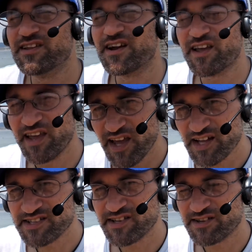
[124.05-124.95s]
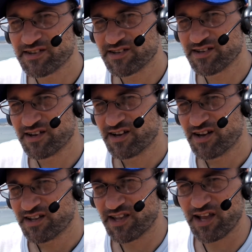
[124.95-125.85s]
de energías
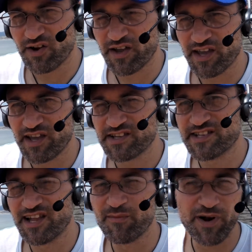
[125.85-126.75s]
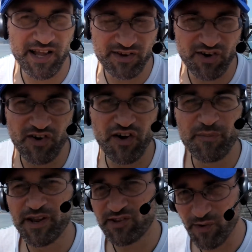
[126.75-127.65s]
de lo que es el plano
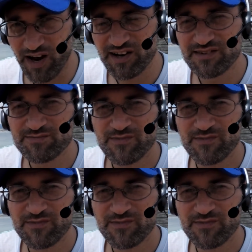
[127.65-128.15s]
espiritual.